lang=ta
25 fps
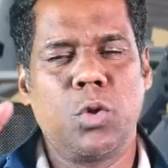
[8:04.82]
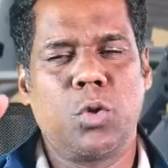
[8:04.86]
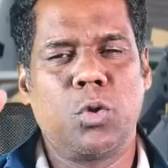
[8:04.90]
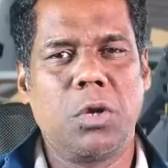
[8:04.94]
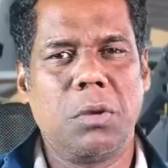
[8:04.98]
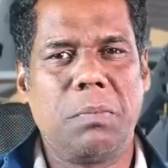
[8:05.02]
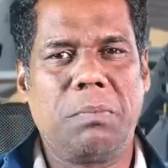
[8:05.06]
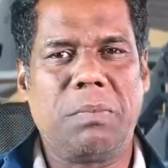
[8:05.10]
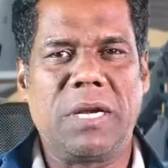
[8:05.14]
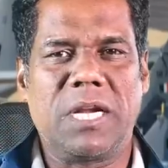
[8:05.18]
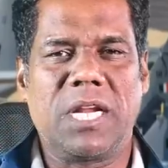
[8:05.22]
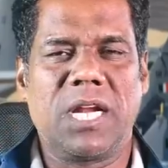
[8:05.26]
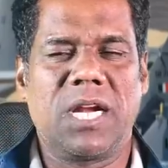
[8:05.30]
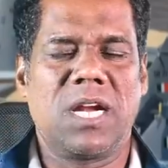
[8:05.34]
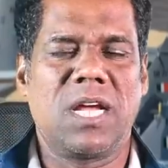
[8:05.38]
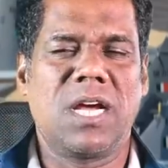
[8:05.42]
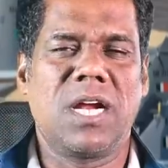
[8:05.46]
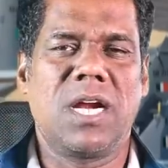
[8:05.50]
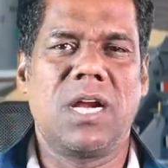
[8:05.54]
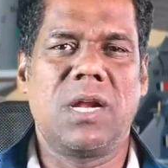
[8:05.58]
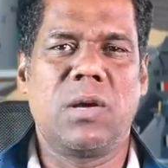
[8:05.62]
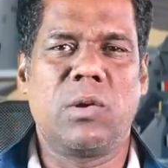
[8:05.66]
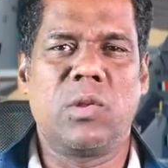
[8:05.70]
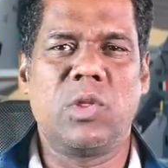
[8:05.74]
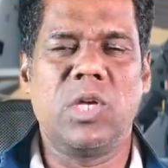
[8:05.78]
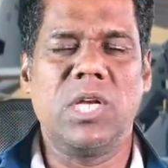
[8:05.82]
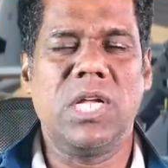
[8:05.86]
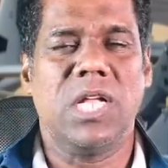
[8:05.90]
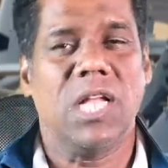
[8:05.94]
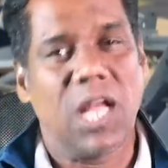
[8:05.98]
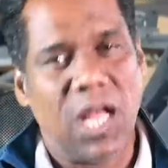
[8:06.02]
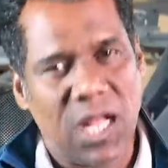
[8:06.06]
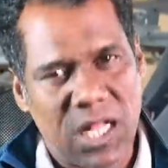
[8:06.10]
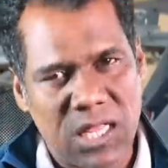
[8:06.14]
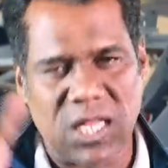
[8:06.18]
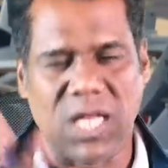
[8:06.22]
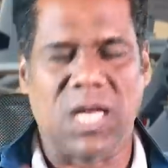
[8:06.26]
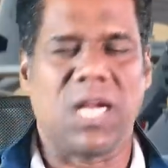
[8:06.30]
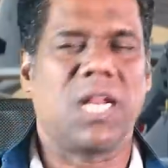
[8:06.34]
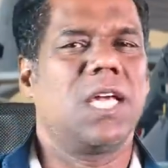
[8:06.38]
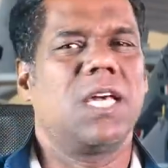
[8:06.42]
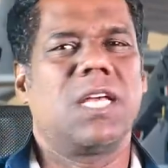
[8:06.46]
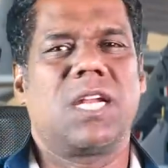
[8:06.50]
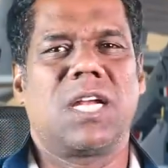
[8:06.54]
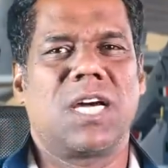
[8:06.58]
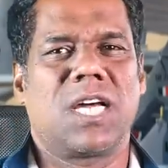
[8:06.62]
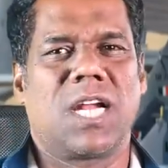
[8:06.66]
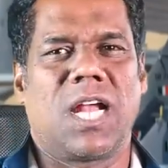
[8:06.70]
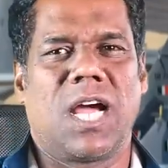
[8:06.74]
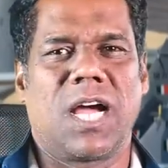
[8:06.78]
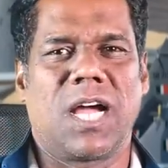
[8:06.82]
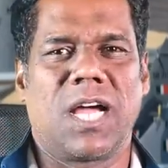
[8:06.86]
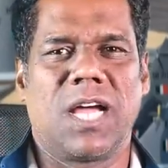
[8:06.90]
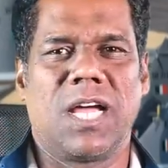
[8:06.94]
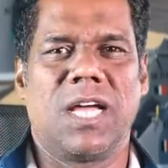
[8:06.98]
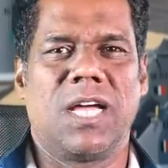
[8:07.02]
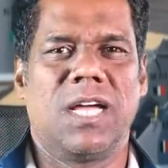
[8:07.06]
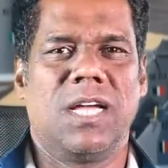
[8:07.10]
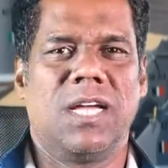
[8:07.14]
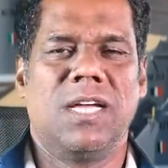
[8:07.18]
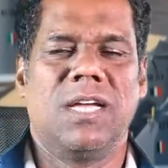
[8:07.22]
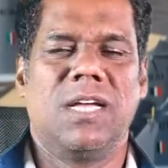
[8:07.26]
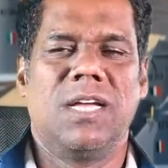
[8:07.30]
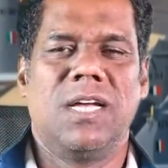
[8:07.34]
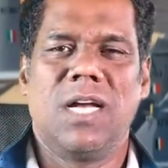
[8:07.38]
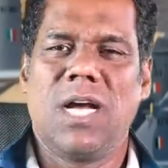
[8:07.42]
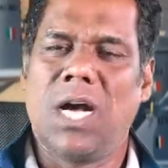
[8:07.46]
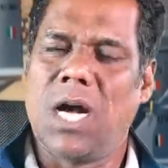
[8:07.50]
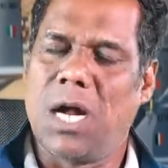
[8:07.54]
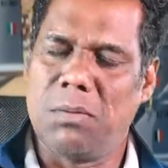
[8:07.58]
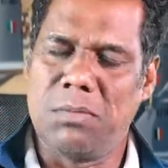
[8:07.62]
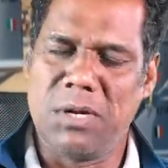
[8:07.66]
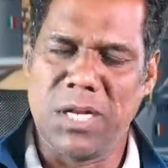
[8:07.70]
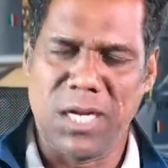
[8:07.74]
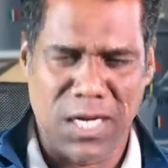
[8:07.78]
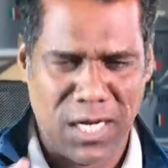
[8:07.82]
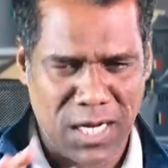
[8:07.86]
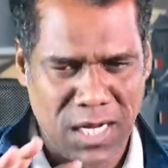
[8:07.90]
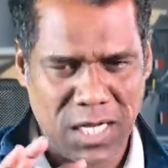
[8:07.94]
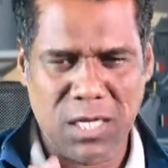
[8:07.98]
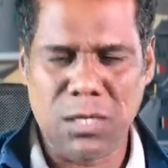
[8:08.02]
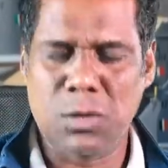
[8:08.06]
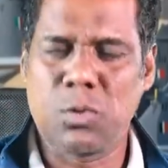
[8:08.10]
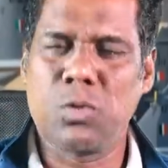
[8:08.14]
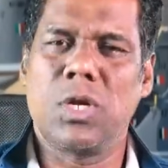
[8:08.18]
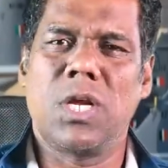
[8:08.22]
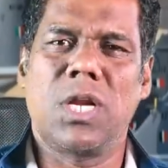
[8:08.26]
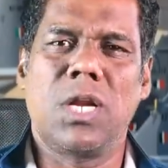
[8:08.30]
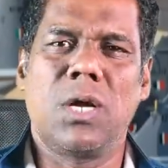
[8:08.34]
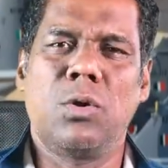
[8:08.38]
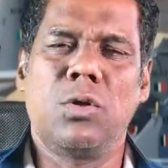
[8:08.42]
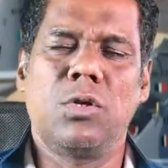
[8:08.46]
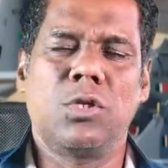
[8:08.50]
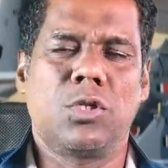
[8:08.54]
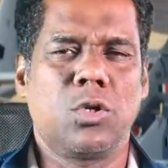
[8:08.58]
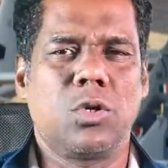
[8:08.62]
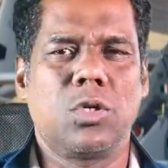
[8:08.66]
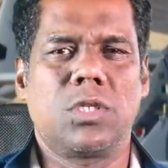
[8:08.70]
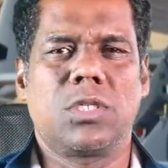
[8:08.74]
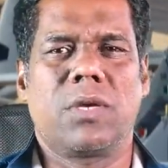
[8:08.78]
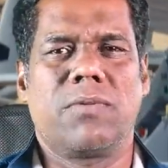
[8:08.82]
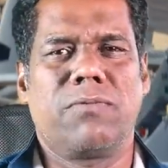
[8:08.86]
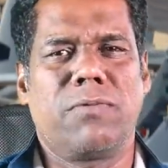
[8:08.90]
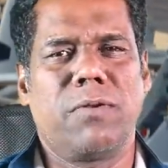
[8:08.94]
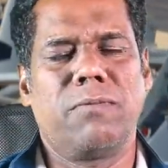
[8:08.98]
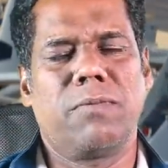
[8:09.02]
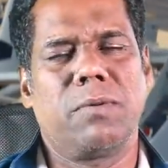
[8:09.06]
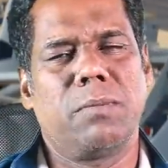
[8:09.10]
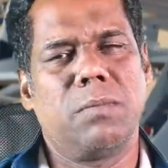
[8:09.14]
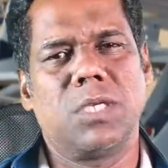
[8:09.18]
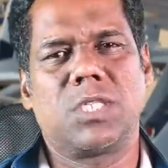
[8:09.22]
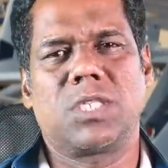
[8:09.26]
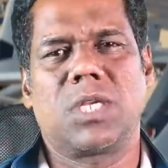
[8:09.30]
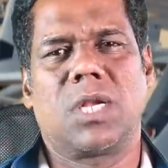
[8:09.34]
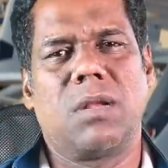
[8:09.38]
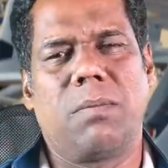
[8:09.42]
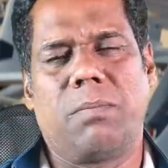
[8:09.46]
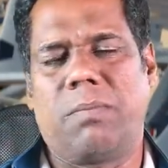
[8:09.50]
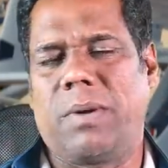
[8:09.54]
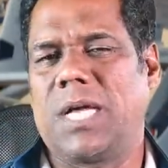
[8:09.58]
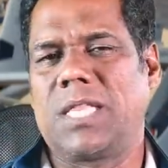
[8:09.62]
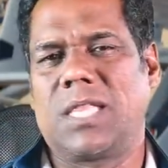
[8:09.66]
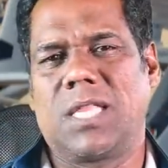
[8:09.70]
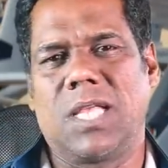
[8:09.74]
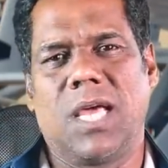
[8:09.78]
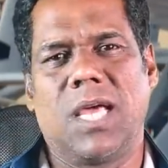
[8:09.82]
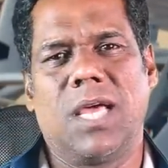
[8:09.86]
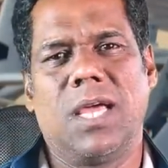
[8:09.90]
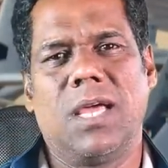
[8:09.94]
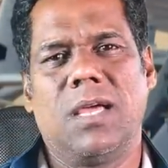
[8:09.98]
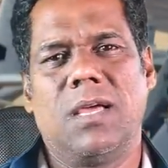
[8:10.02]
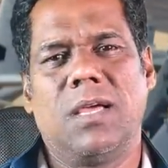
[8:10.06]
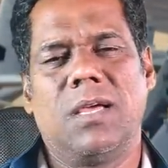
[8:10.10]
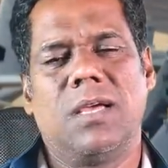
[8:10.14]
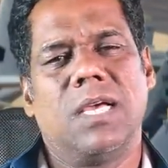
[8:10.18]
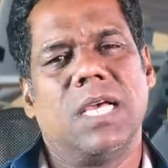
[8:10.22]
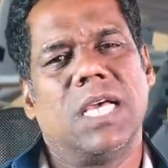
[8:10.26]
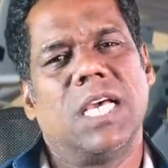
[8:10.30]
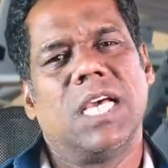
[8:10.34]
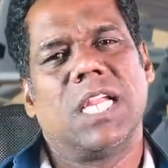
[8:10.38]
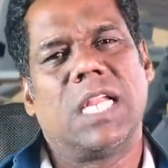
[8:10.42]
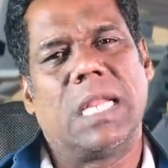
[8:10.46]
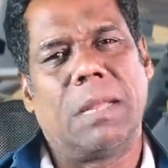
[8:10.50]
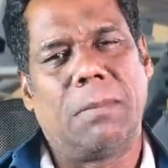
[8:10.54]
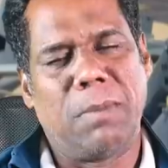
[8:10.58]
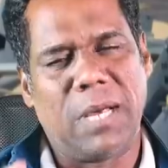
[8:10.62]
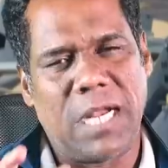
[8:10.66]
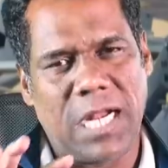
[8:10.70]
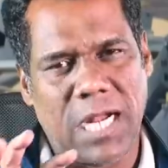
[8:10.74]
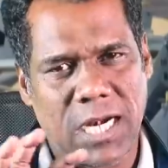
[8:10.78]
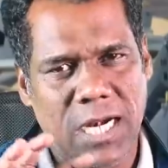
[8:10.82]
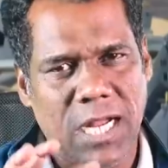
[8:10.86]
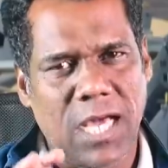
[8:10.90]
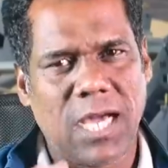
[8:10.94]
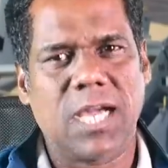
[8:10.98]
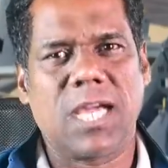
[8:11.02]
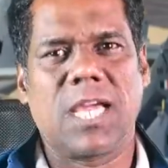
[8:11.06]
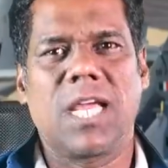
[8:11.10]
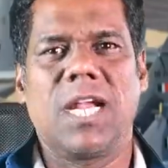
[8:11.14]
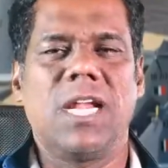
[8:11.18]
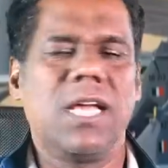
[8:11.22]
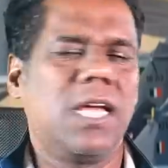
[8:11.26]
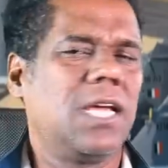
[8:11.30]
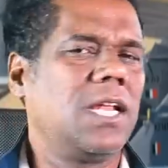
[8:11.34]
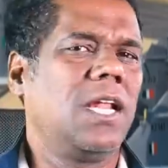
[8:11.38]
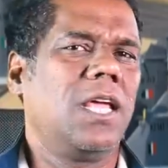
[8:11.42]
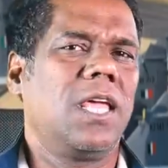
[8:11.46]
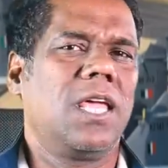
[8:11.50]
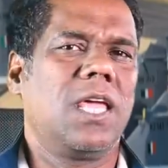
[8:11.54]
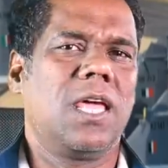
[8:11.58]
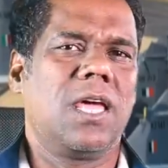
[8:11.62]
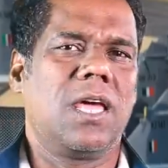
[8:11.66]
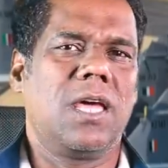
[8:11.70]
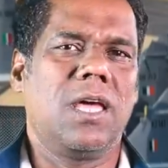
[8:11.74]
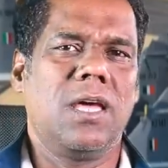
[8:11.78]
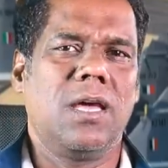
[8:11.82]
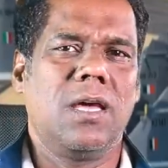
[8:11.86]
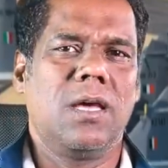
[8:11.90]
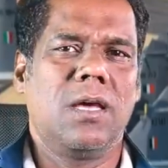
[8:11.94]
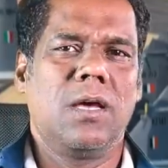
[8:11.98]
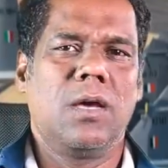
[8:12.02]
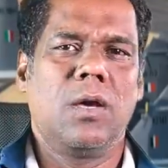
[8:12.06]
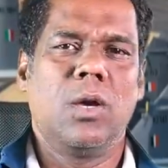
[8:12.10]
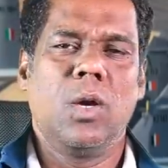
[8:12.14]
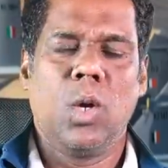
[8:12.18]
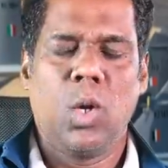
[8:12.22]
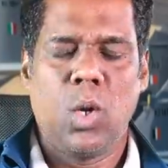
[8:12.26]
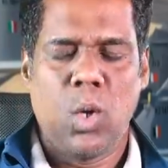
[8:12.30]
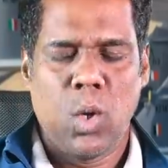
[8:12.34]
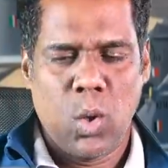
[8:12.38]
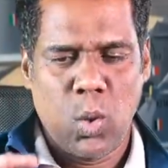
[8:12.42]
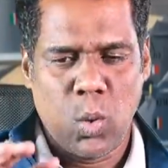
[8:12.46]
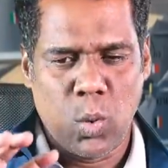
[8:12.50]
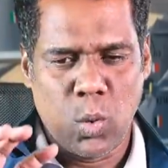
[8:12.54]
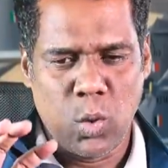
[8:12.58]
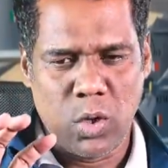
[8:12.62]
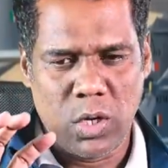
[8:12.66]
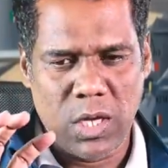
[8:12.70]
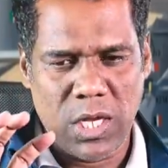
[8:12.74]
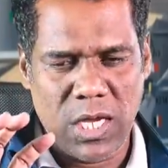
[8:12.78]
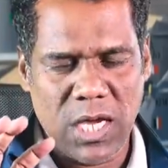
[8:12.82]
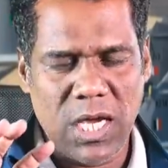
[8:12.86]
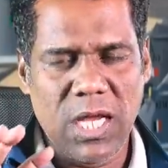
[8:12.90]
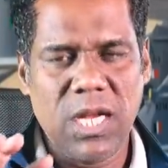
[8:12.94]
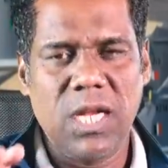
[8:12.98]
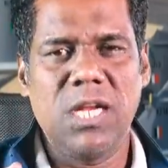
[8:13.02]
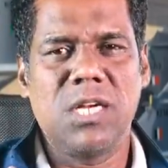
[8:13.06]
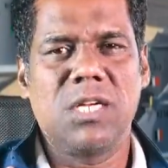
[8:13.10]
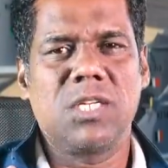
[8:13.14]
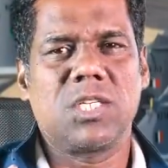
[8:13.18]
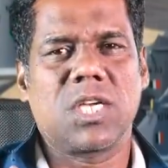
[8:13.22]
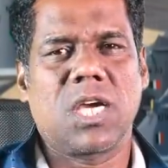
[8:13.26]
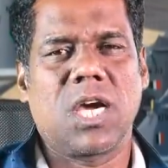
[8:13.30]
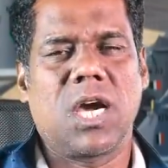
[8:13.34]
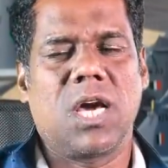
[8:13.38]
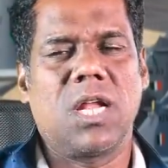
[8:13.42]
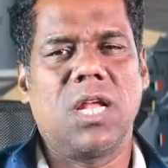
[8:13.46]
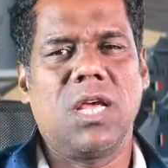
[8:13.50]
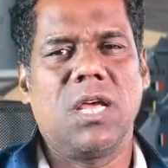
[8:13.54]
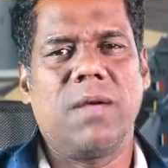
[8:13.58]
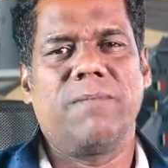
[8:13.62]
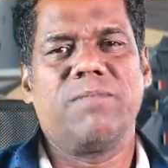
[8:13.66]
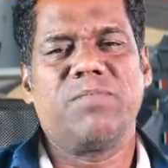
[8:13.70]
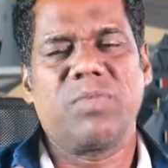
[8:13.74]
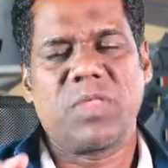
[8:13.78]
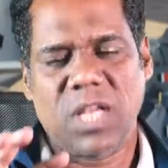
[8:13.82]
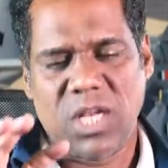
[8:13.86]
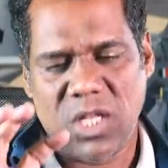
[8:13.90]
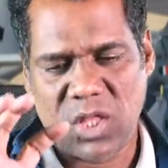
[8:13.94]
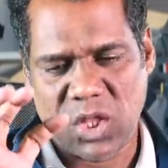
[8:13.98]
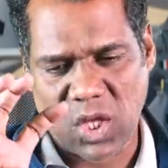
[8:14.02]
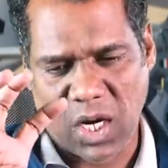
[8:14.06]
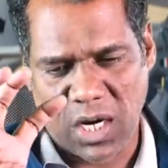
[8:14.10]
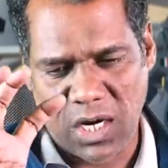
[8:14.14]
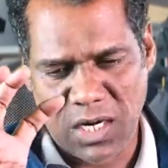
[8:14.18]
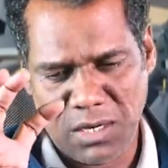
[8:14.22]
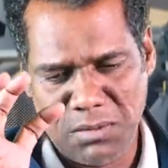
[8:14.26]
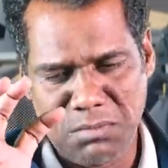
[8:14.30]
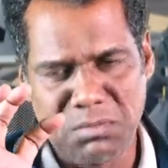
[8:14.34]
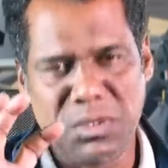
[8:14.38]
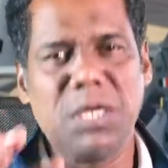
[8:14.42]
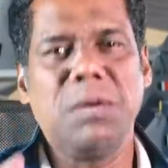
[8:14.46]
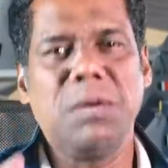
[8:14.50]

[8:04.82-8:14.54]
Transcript: ஒரு குறிப்பிட்ட இடங்களில் வந்து தரையிறங்குறாங்க அப்படி இன்னைக்கு கூட நான் ஒரு சோர்ஸ் ஆஃப் இன்ஃபர்மேஷனில் பார்த்தேன் நம்ம லடாக் எல்லையிலேயே ஒரு ஏலியன்ஸ்க்கான தளம்